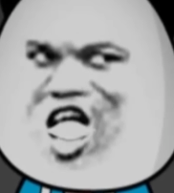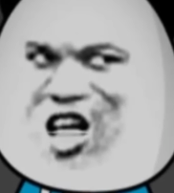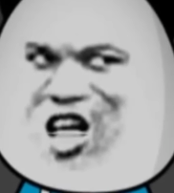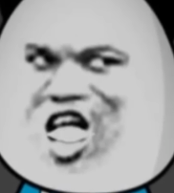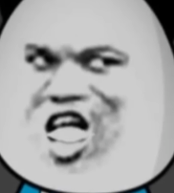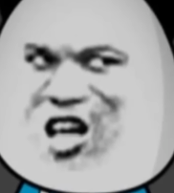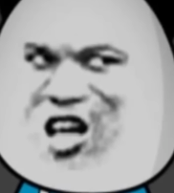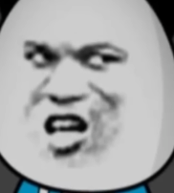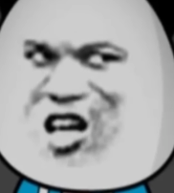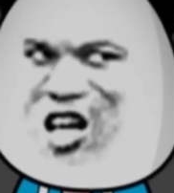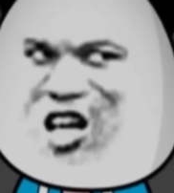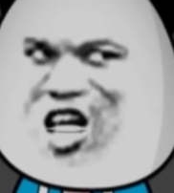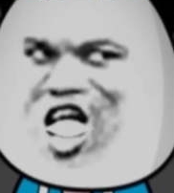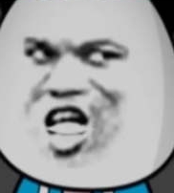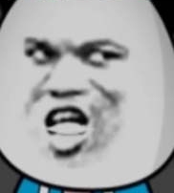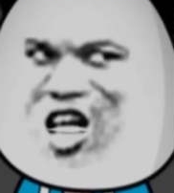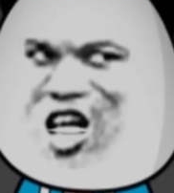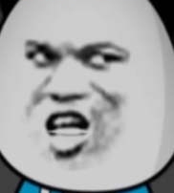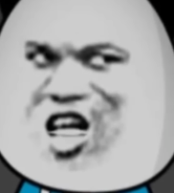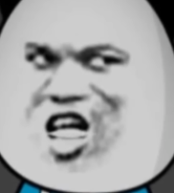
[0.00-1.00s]
Gia Hùng
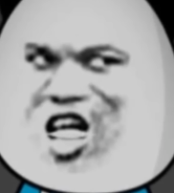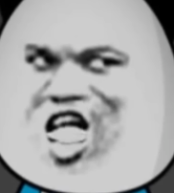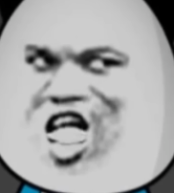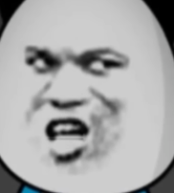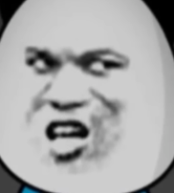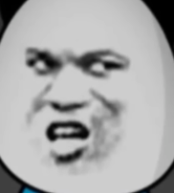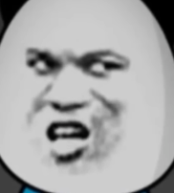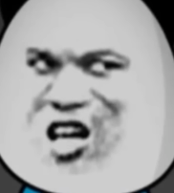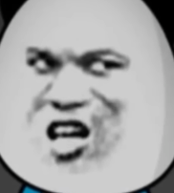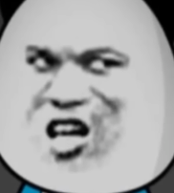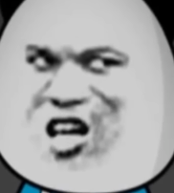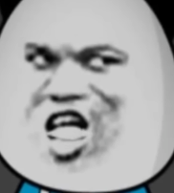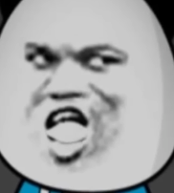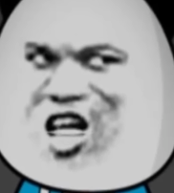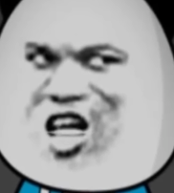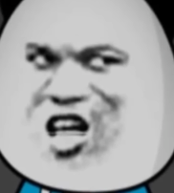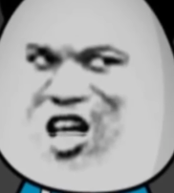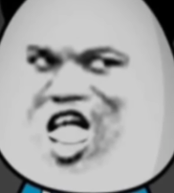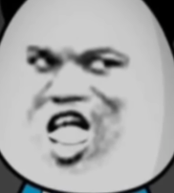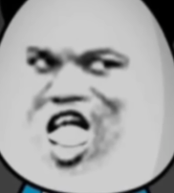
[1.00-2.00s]
và cả Quý Dương,
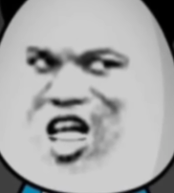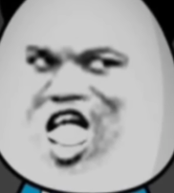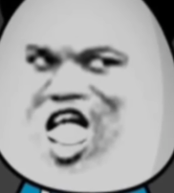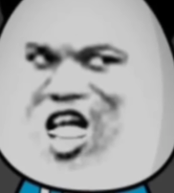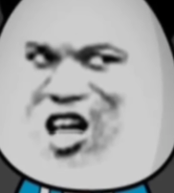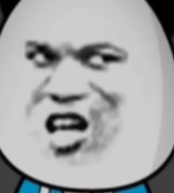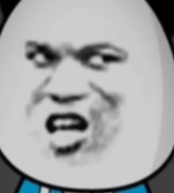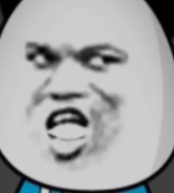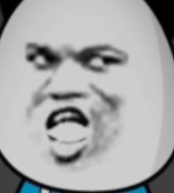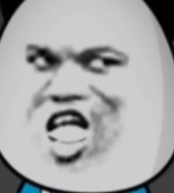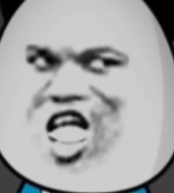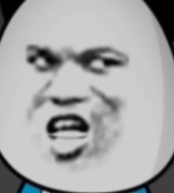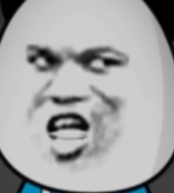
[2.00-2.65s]
bạn đồng hành của